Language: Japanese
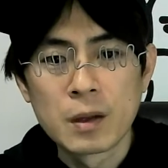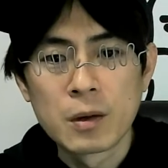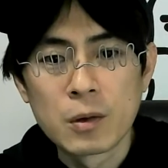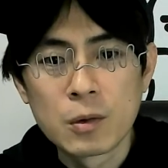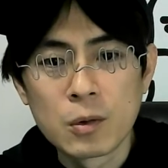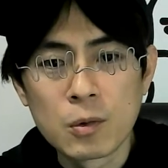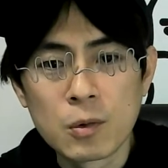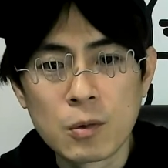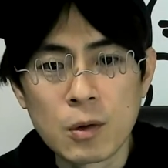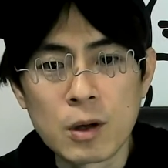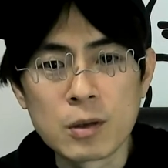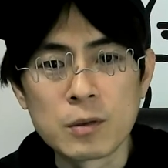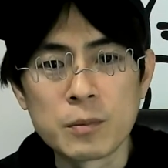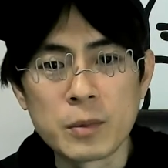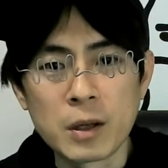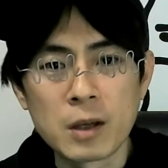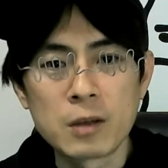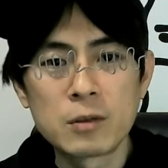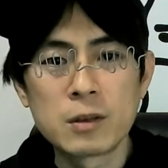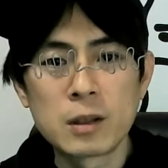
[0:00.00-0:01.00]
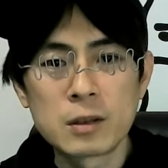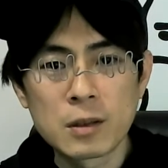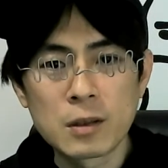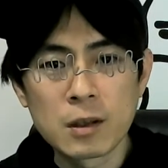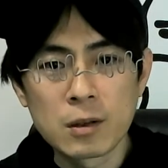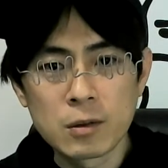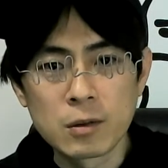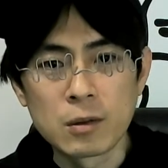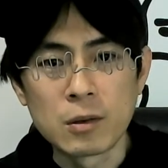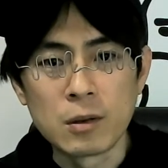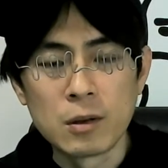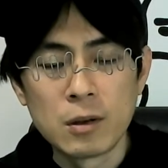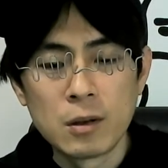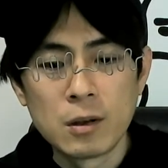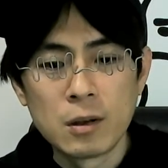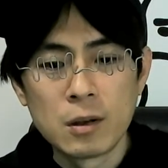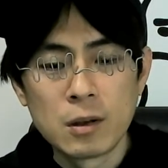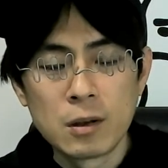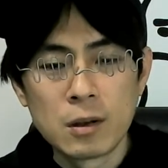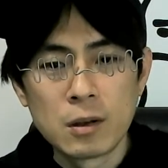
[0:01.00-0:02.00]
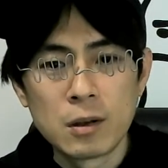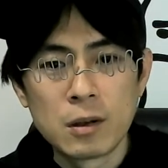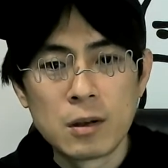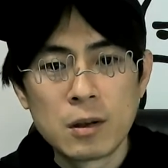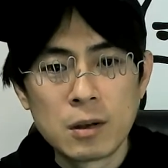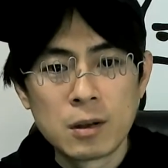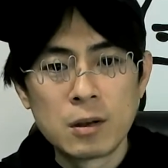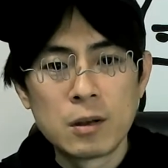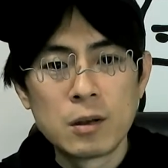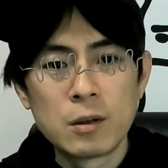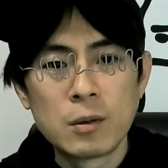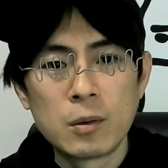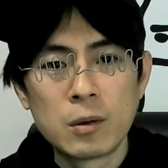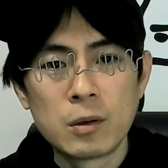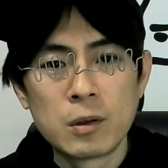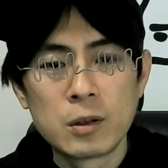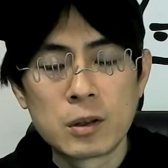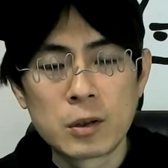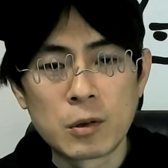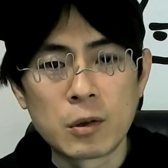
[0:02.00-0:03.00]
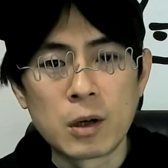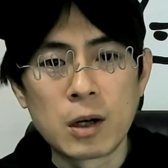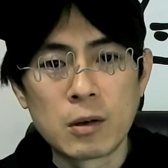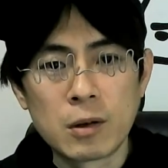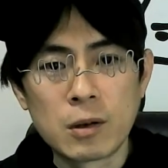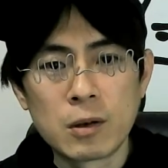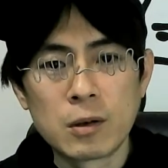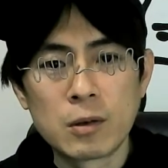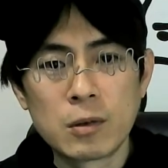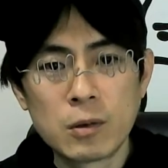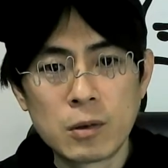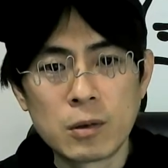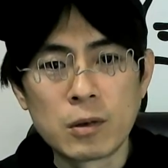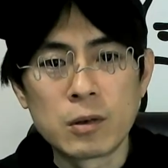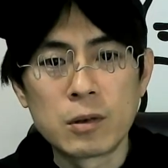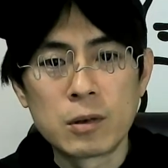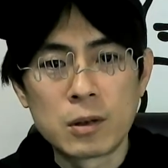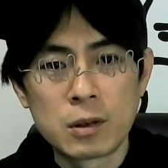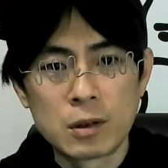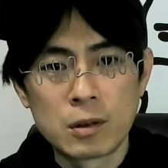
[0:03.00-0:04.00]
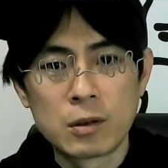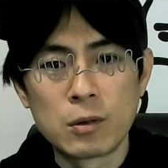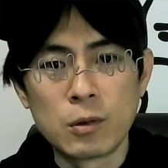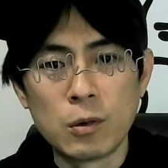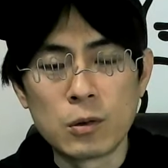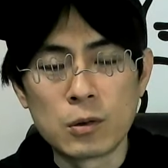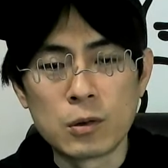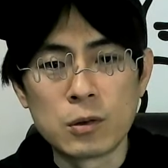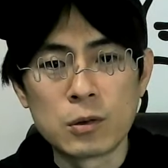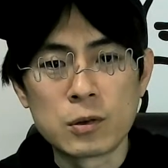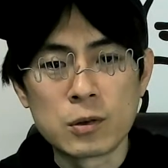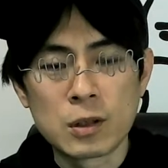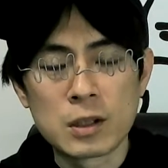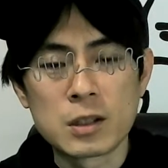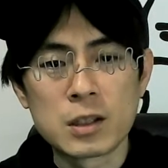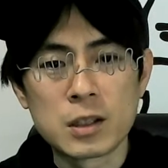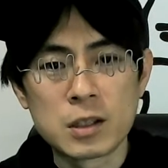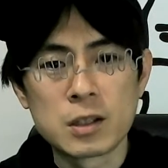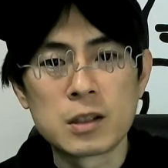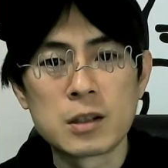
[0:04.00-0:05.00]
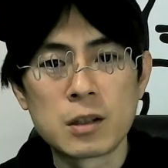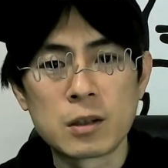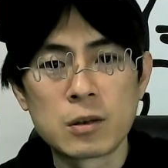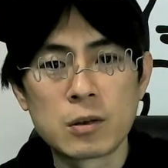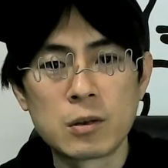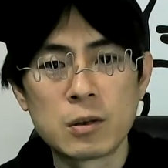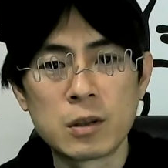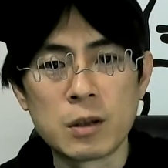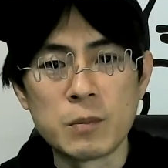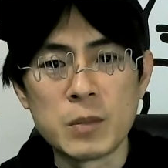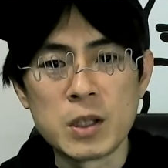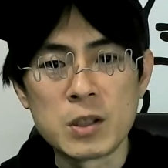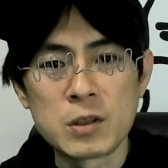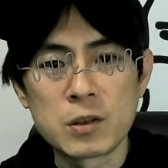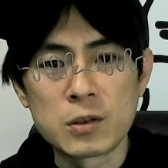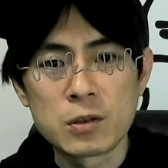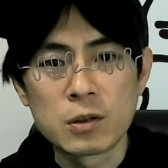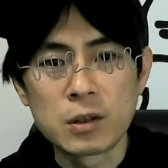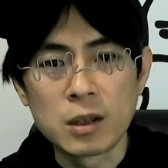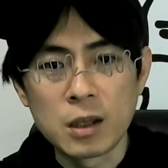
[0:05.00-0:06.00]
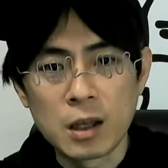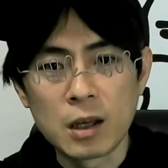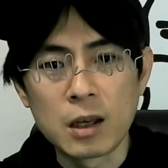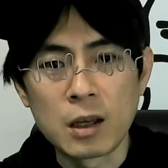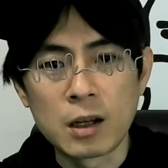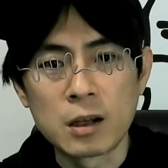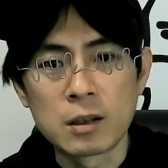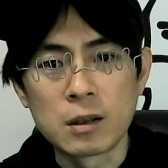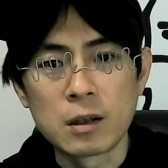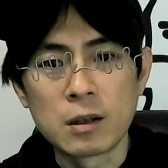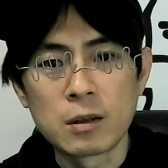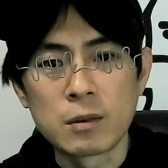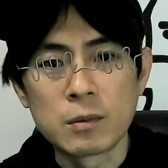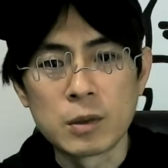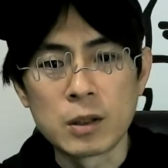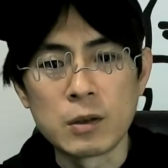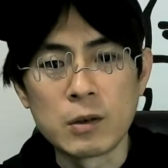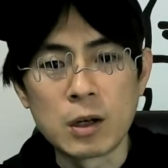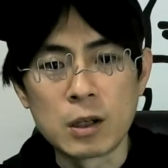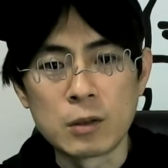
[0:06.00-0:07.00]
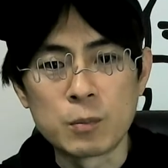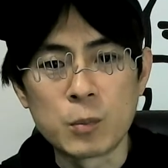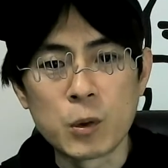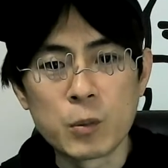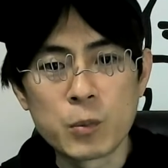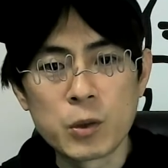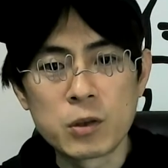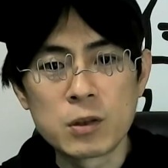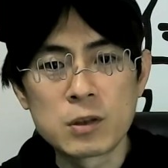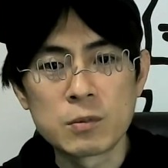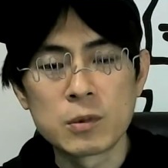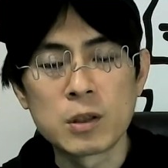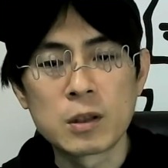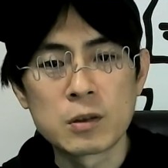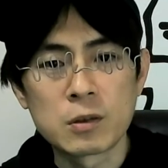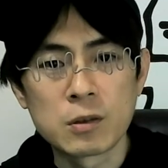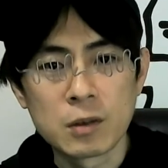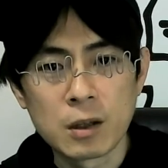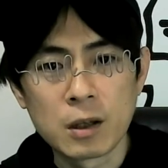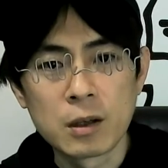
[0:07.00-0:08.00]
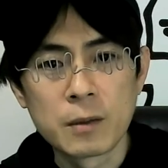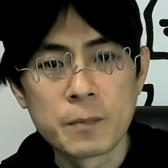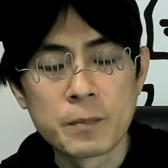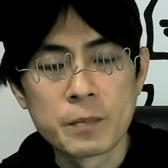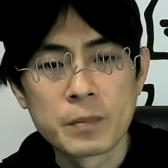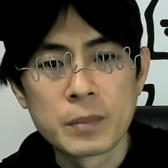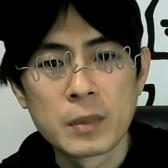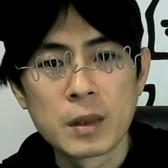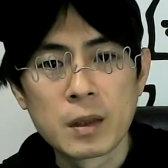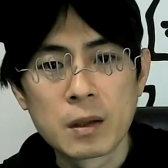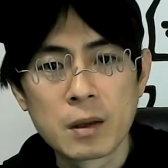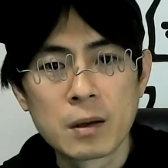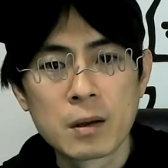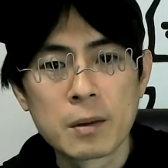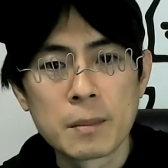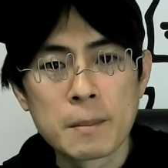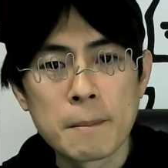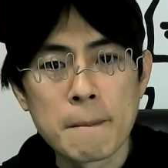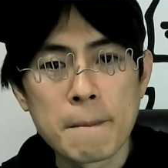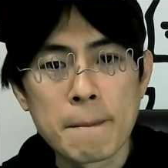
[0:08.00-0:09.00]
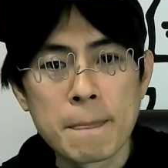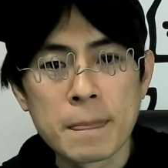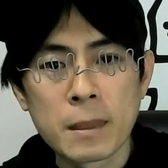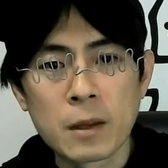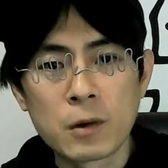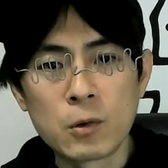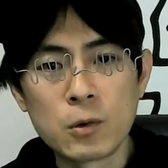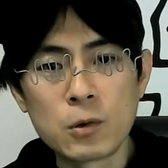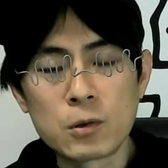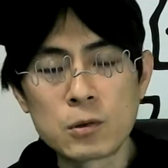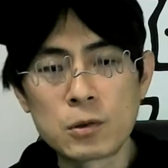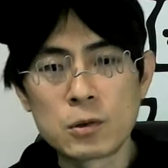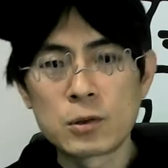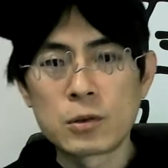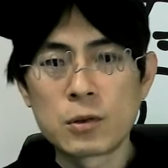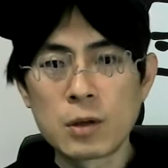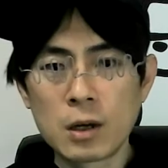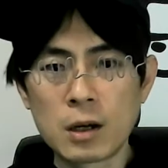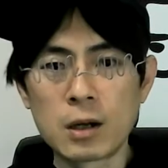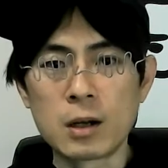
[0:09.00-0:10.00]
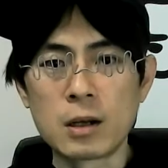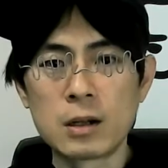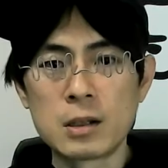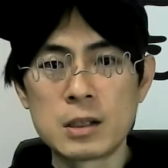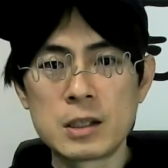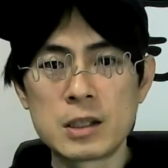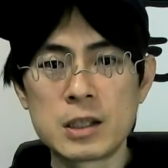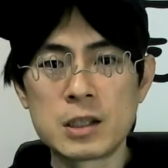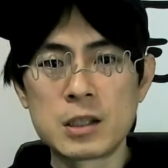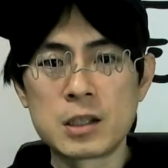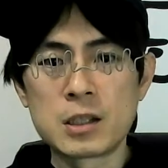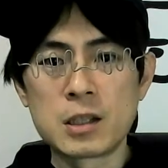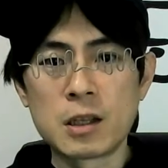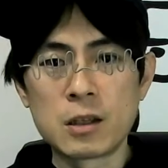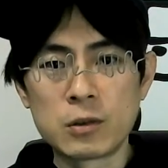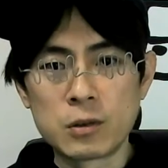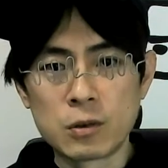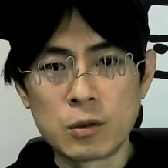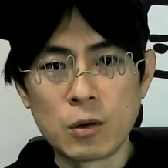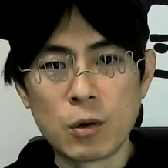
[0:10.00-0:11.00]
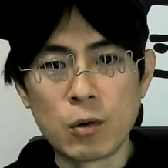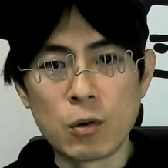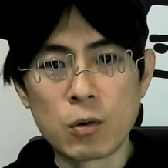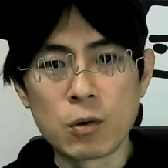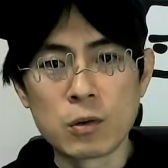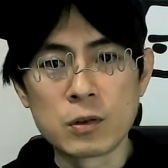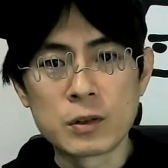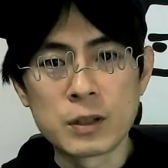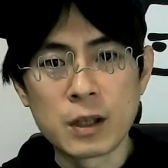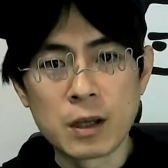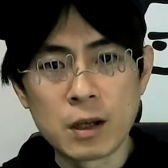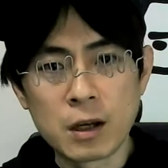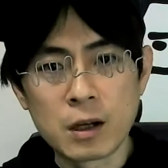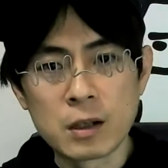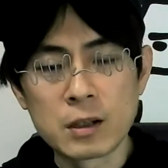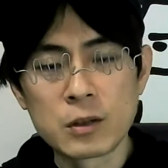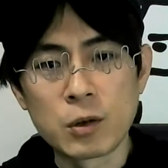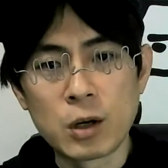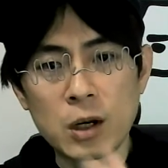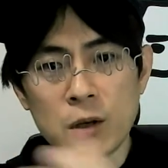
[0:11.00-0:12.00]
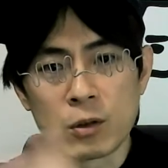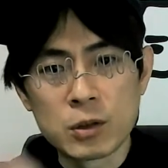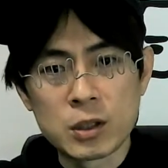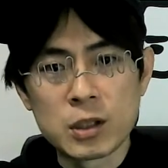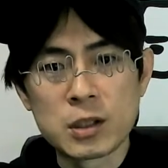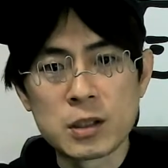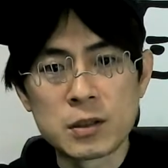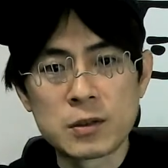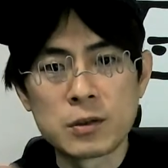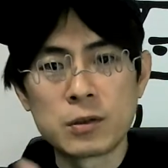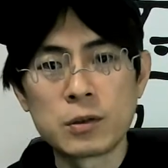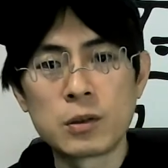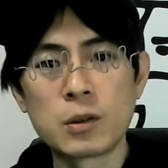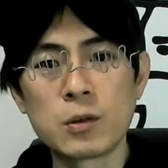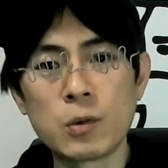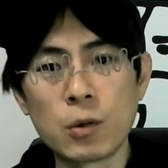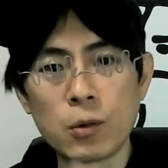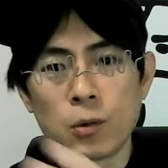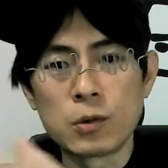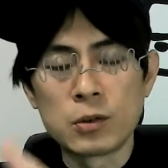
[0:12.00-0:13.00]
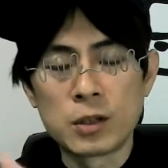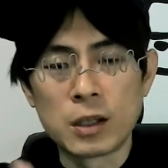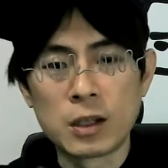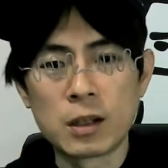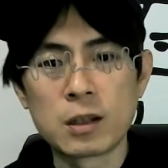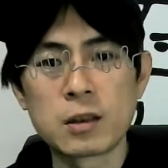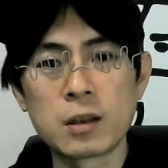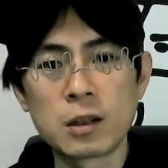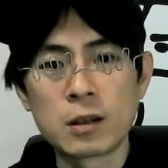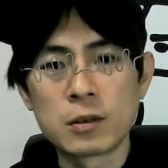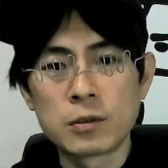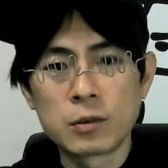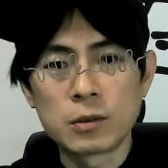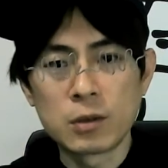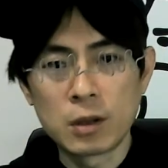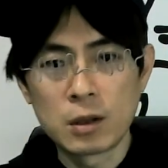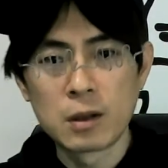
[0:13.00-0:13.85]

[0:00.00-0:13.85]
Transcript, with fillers: 怖く見えるんですけど、ヒトラーを多くの人が支持したと。で、民主主義で選んだ。まあ、いわゆるポピュリズムですよね。多くの人が支持している方向性がヒトラーを支持するっていう方向性だったんですよね。